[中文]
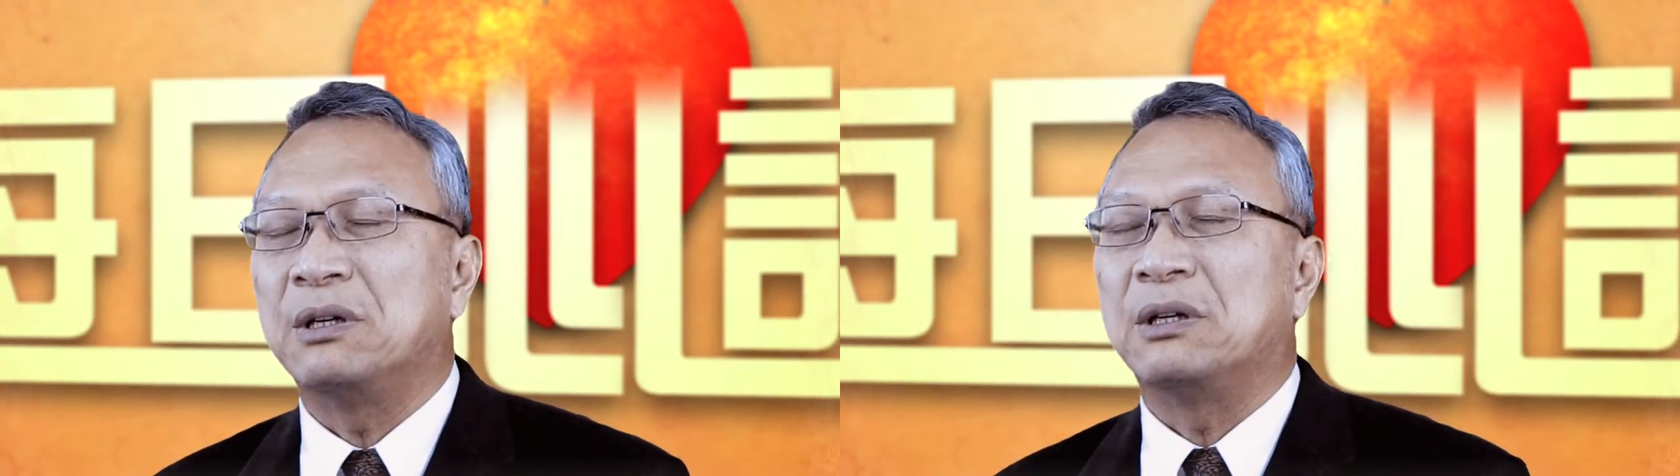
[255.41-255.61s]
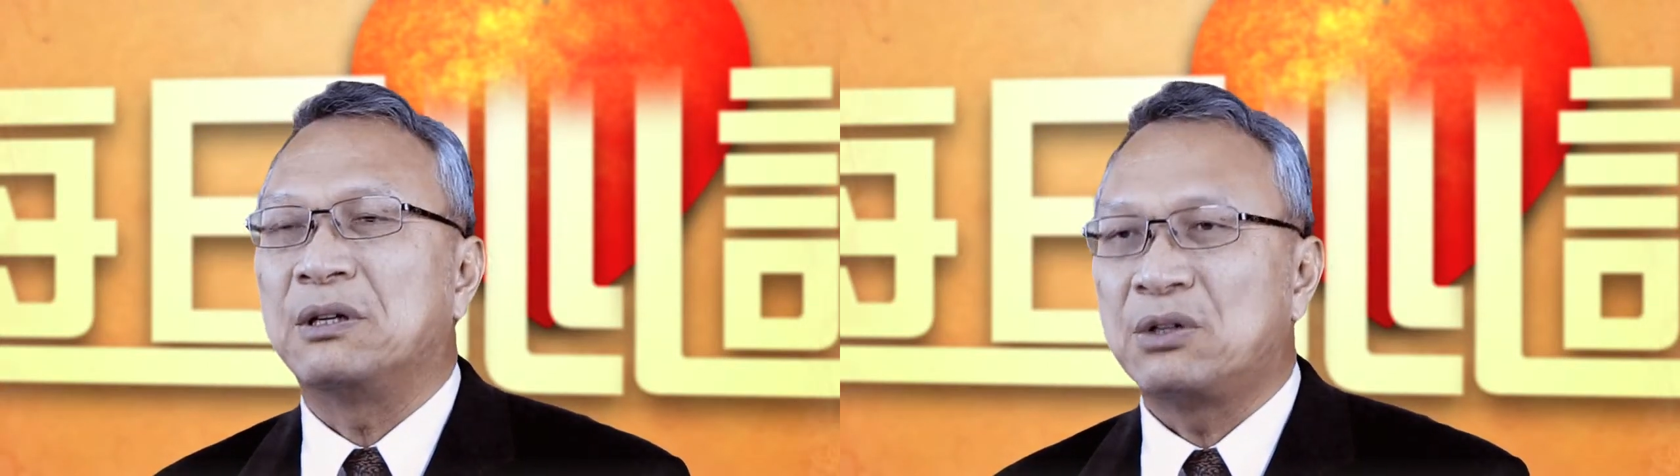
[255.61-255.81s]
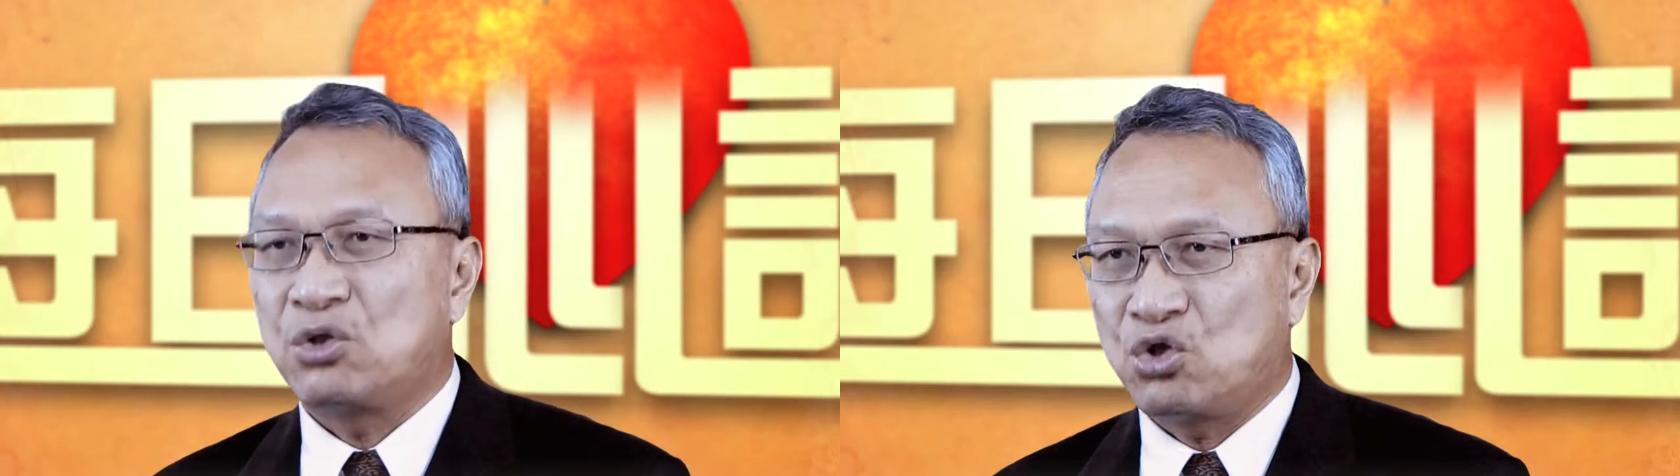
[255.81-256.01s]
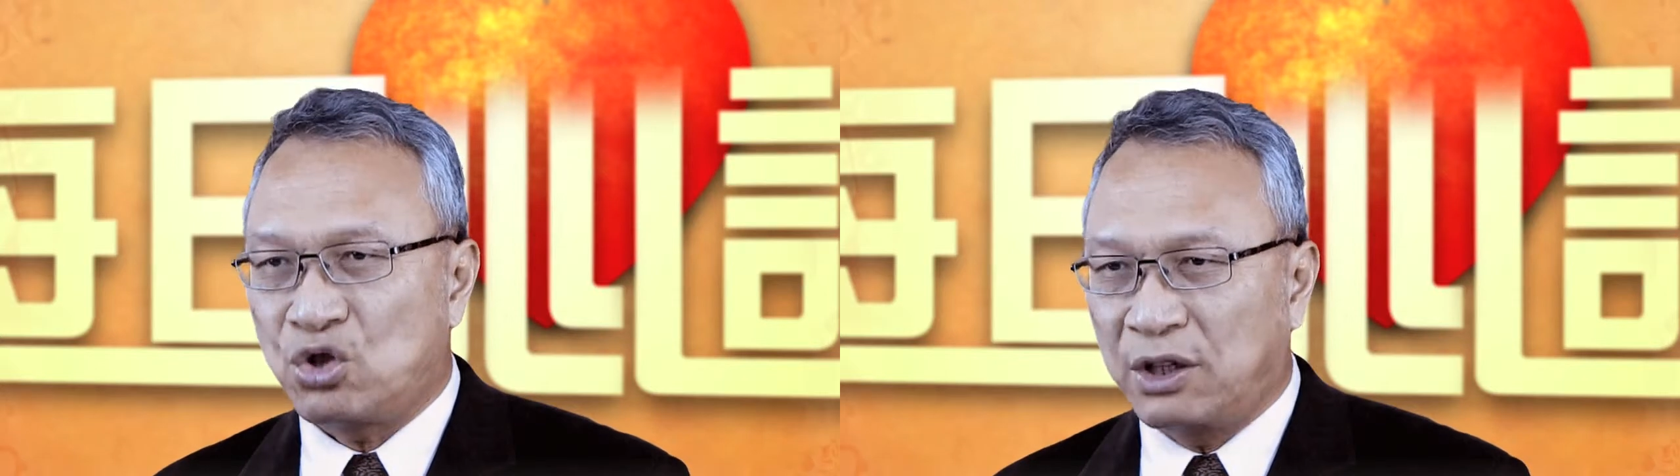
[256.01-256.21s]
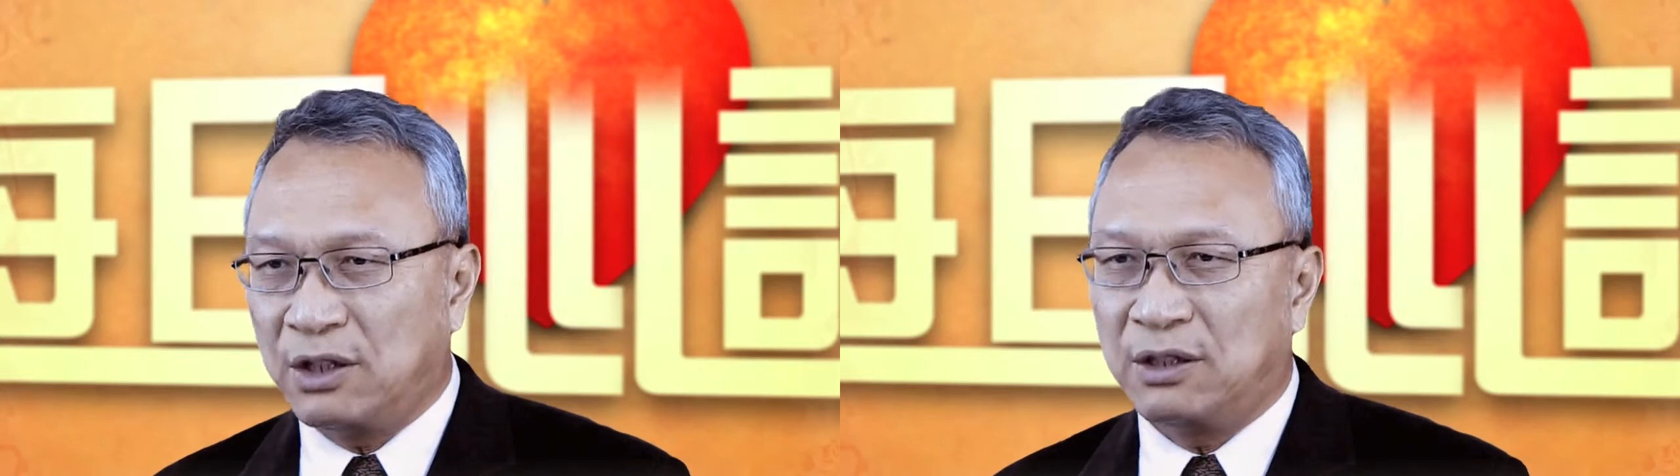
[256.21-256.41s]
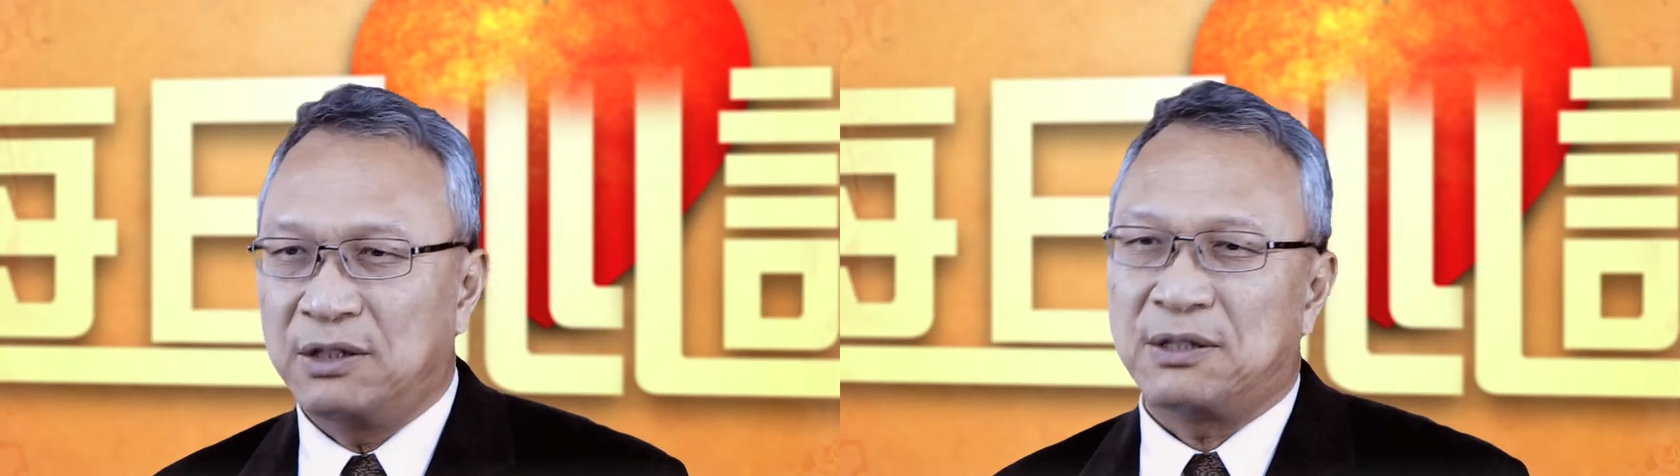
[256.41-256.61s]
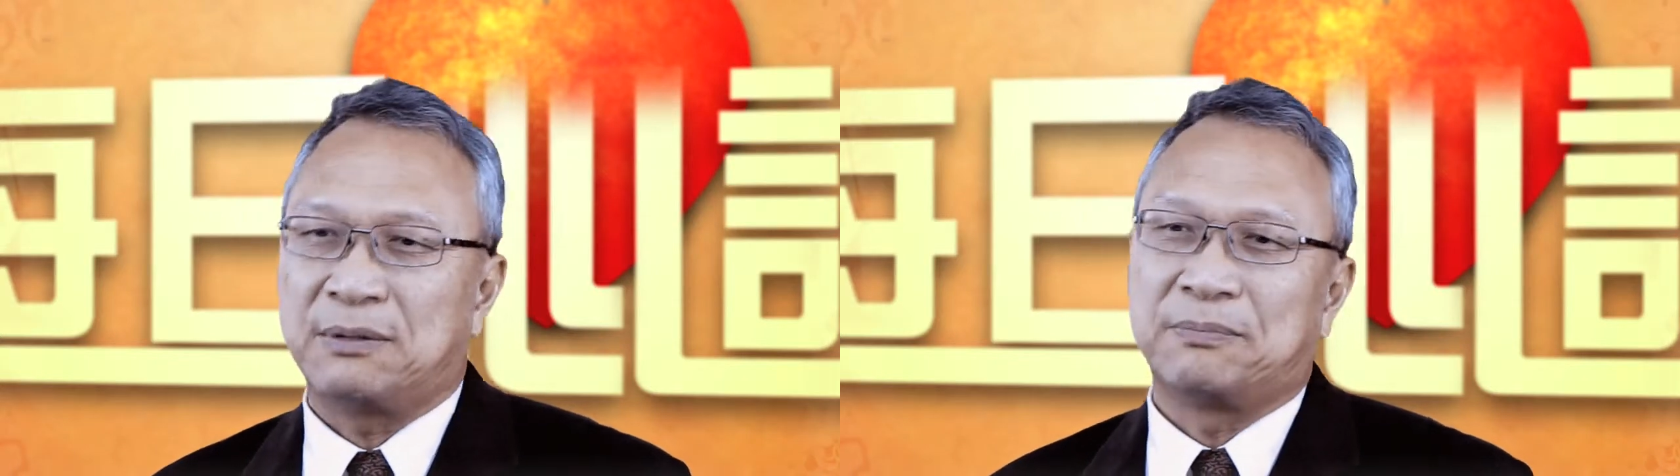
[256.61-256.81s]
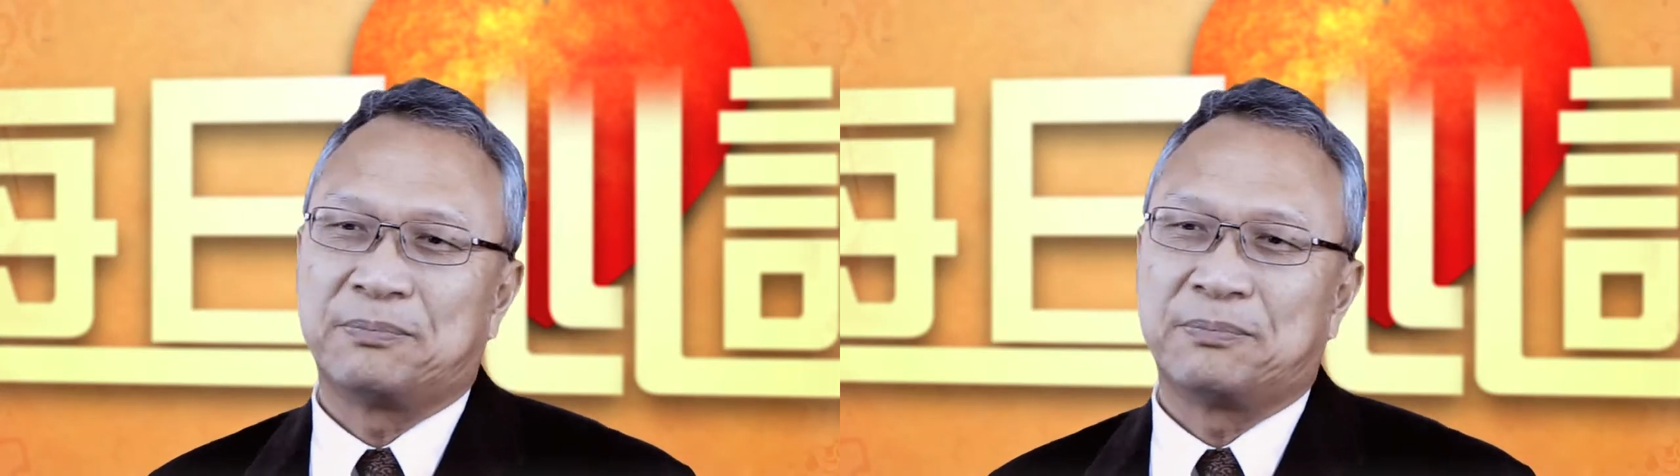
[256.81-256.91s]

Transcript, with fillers: 的神的儿子。